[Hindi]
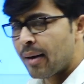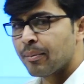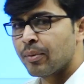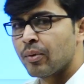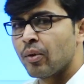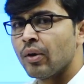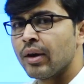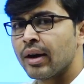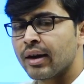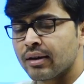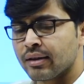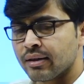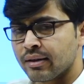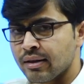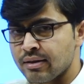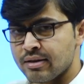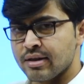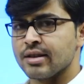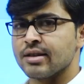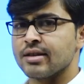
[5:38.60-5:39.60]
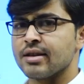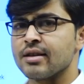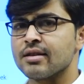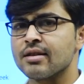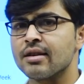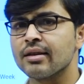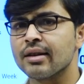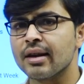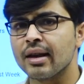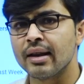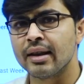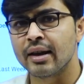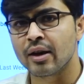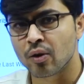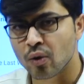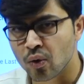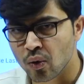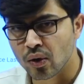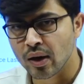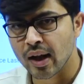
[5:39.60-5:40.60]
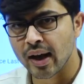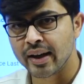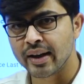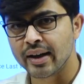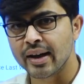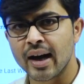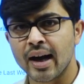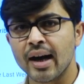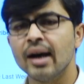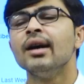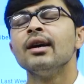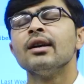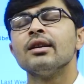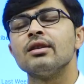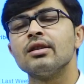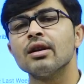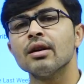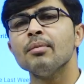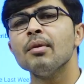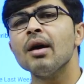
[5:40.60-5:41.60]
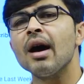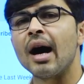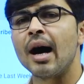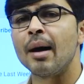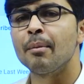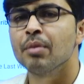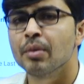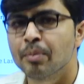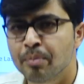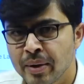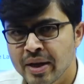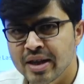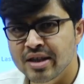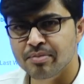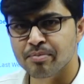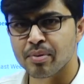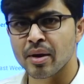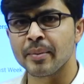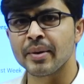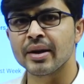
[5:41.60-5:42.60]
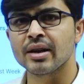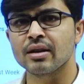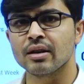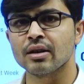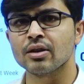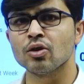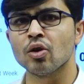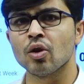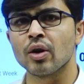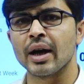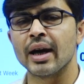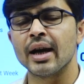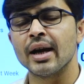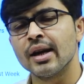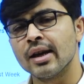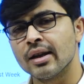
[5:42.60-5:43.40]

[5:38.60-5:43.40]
आपको एक रजिस्ट्रेशन के लिए कॉल आएगा जब आप फीस पेमेंट कर दोगे